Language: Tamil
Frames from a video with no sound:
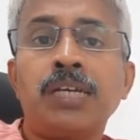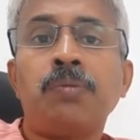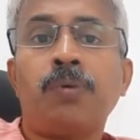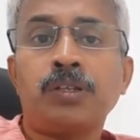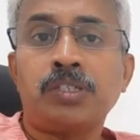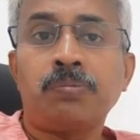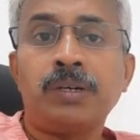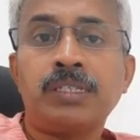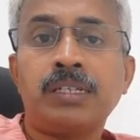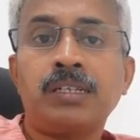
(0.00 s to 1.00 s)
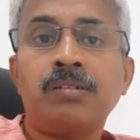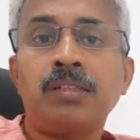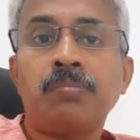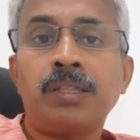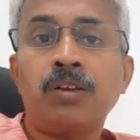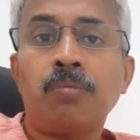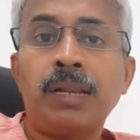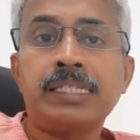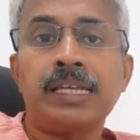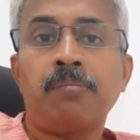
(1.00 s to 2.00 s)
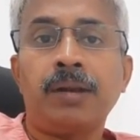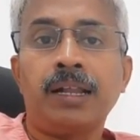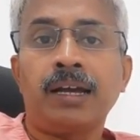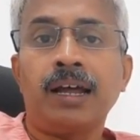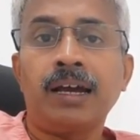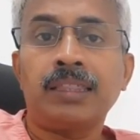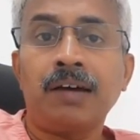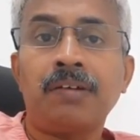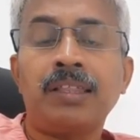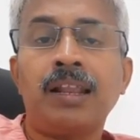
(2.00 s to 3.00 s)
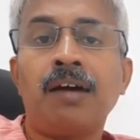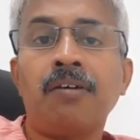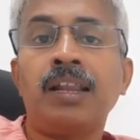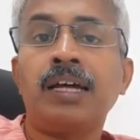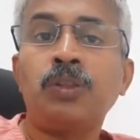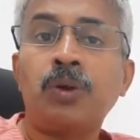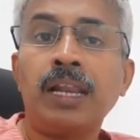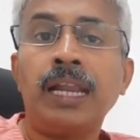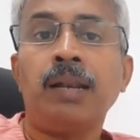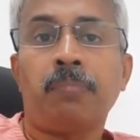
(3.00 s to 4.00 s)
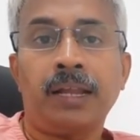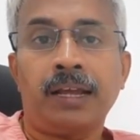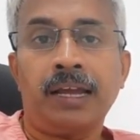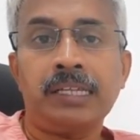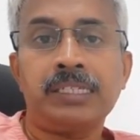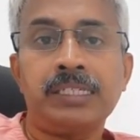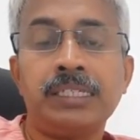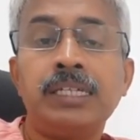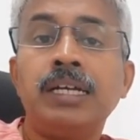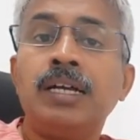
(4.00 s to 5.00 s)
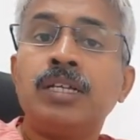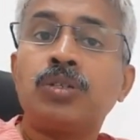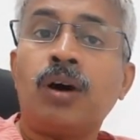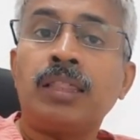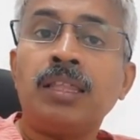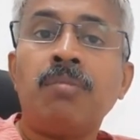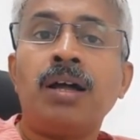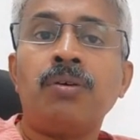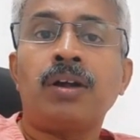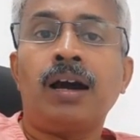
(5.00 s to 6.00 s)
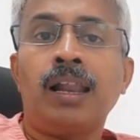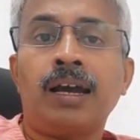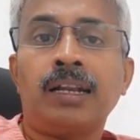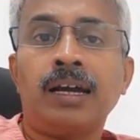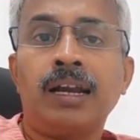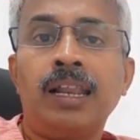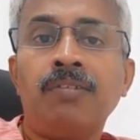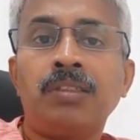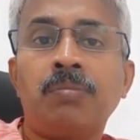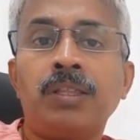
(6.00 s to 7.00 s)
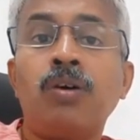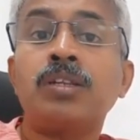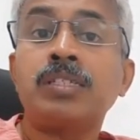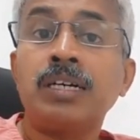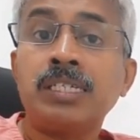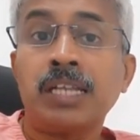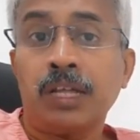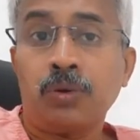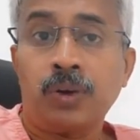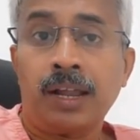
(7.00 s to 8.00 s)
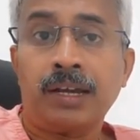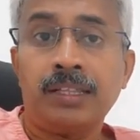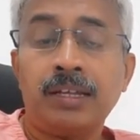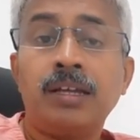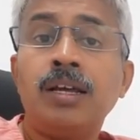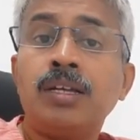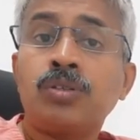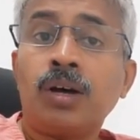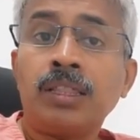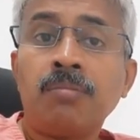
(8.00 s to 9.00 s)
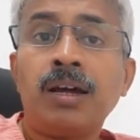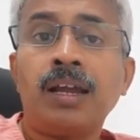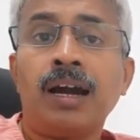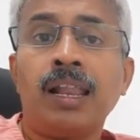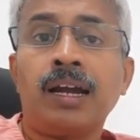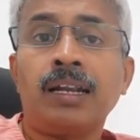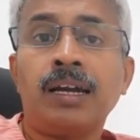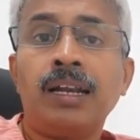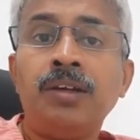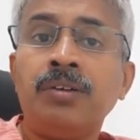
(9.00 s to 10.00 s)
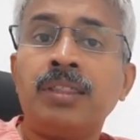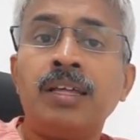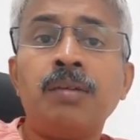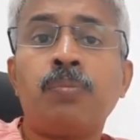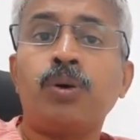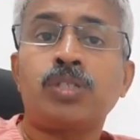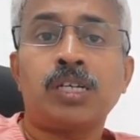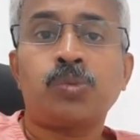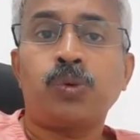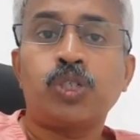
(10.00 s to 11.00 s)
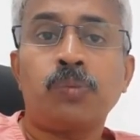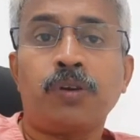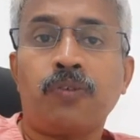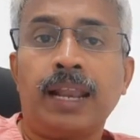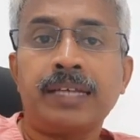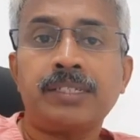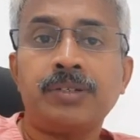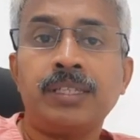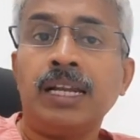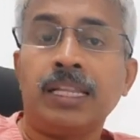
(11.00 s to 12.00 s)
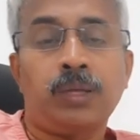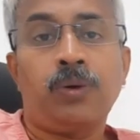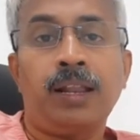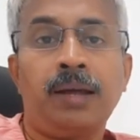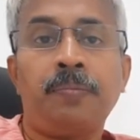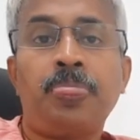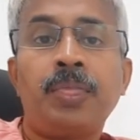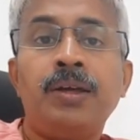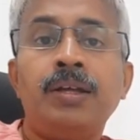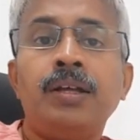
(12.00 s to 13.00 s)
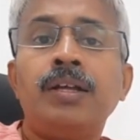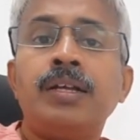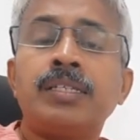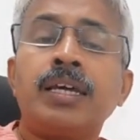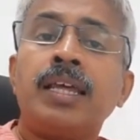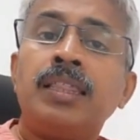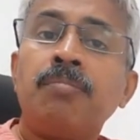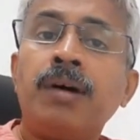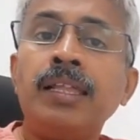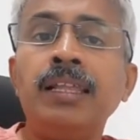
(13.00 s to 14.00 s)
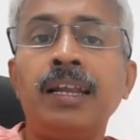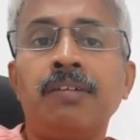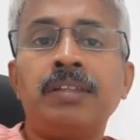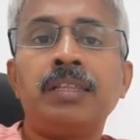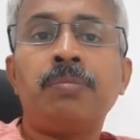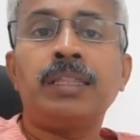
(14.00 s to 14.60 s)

ஹெச்ஐவி பாசிட்டிவ் பர்சன்ட்டு வந்து பார்த்திங்கன்னா பிளட் சாம்பிள் எடுக்கிறாங்க தவறுதலாக அவங்களுக்கு அந்த ஒரு நீடில் கிளிக் ஆயிடுச்சு ஸோ அந்த மாதிரி ஒரு காலகட்டங்கள்லேயும் வந்து பார்த்திங்கன்னா ஒரு சர்ஜரி எதுவும் நடக்குது ஸோ அந்த மாதிரி காலகட்டங்கள்லேயும் இந்த போஸ்ட் எக்ஸ்போஷர் ப்ரொஃபலாக்சிஸ் வந்து எடுத்துக்கொள்ளலாம் சரி இந்த மருந்துகளை வந்து